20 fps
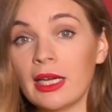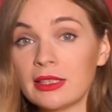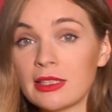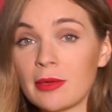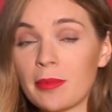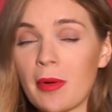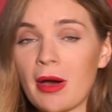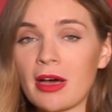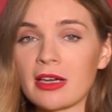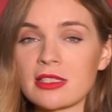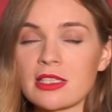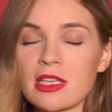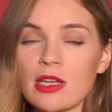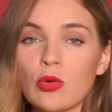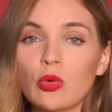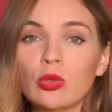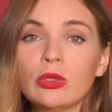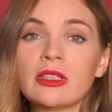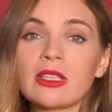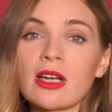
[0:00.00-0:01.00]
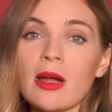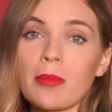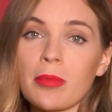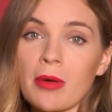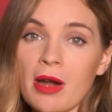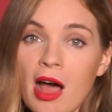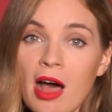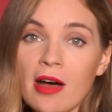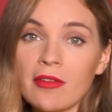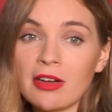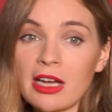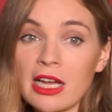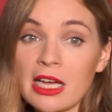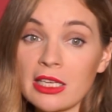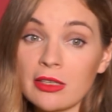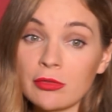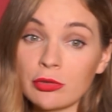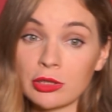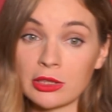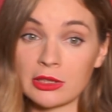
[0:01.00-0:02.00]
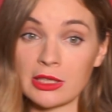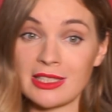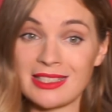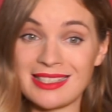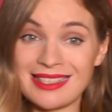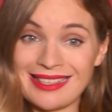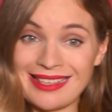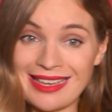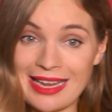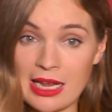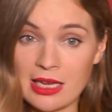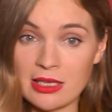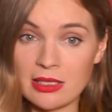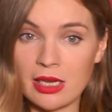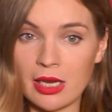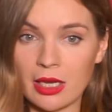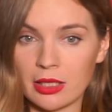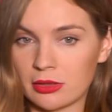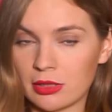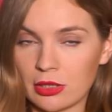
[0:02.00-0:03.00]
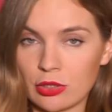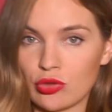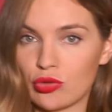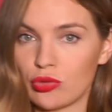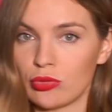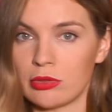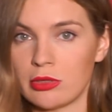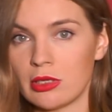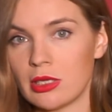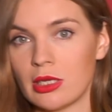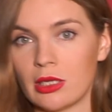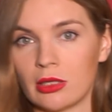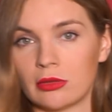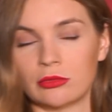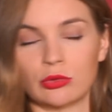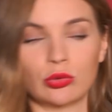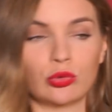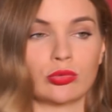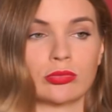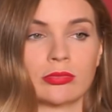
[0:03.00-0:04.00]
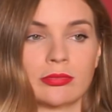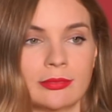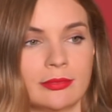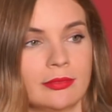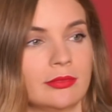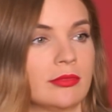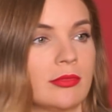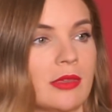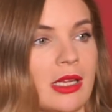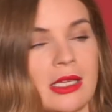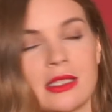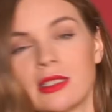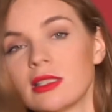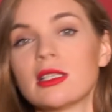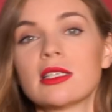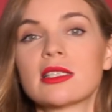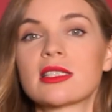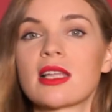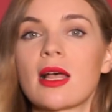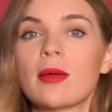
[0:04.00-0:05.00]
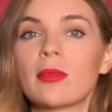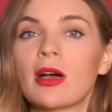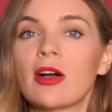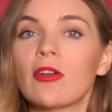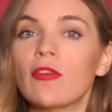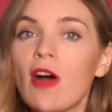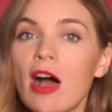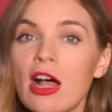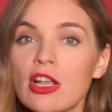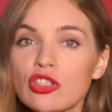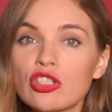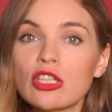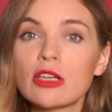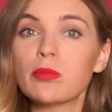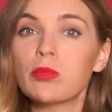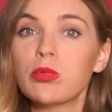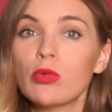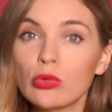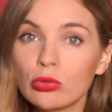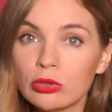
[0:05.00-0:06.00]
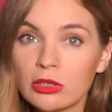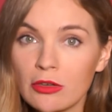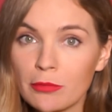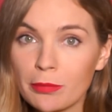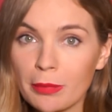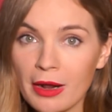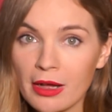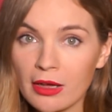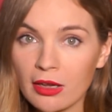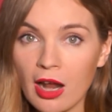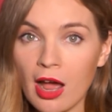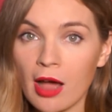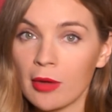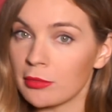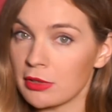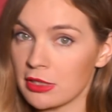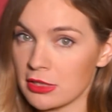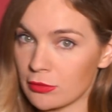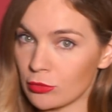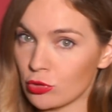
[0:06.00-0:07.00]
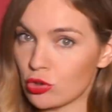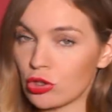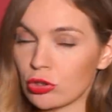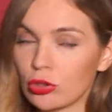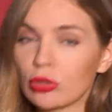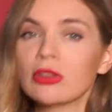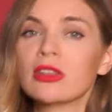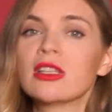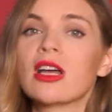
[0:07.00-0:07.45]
Эта партия ультраправая, и вот это деление, это чуть ли, ну, и один из самых важных пунктов программы, и звучит он